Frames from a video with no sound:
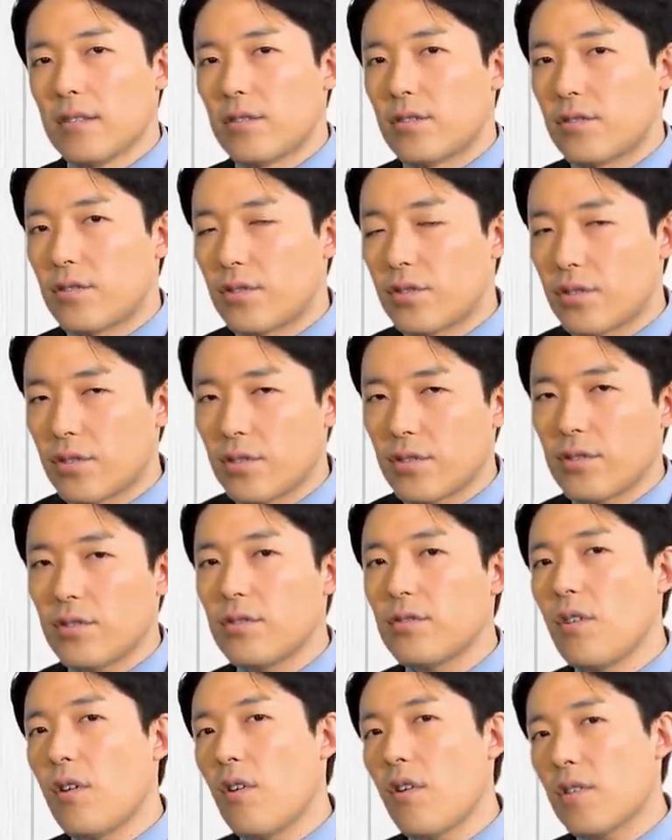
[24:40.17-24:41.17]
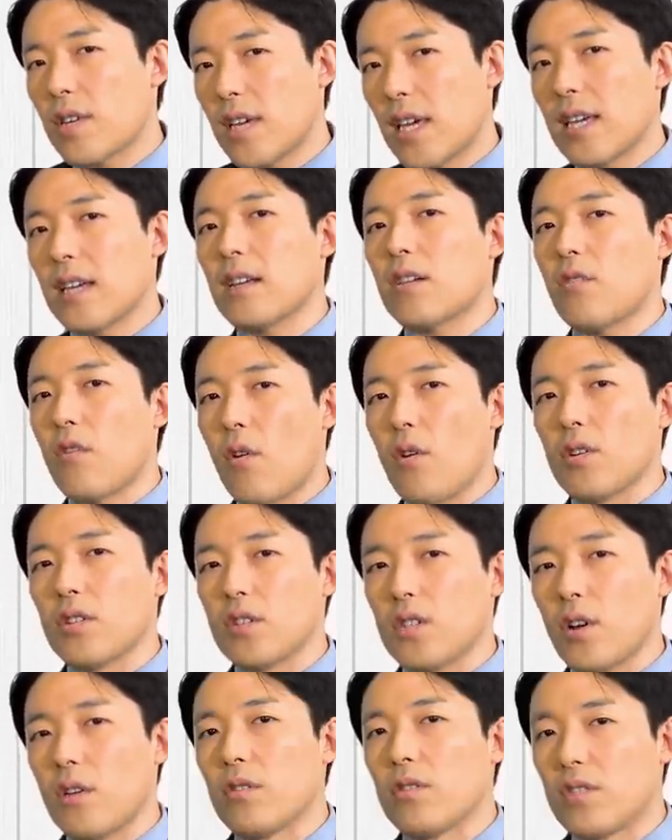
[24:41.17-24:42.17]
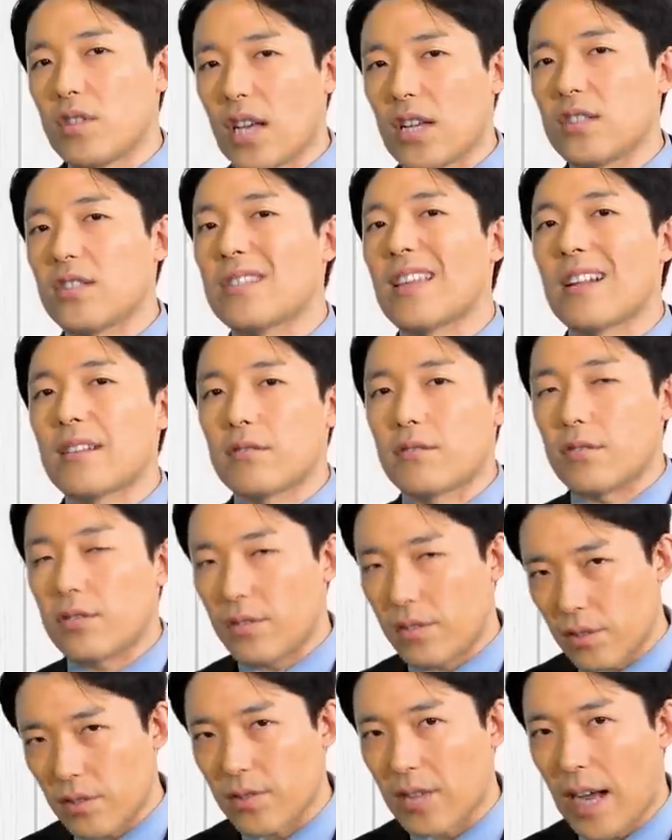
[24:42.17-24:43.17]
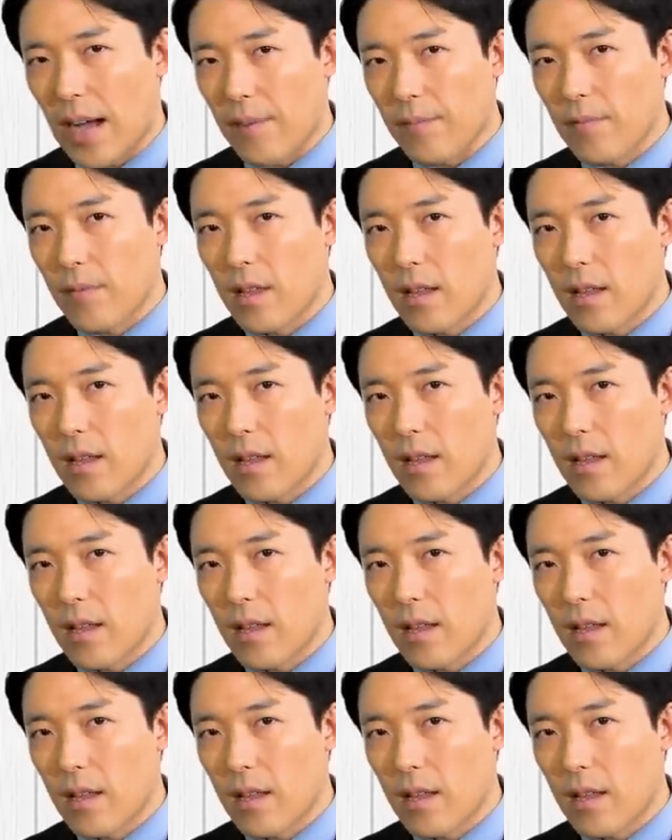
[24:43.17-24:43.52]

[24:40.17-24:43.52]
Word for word: 中央銀行によるデジタル通貨。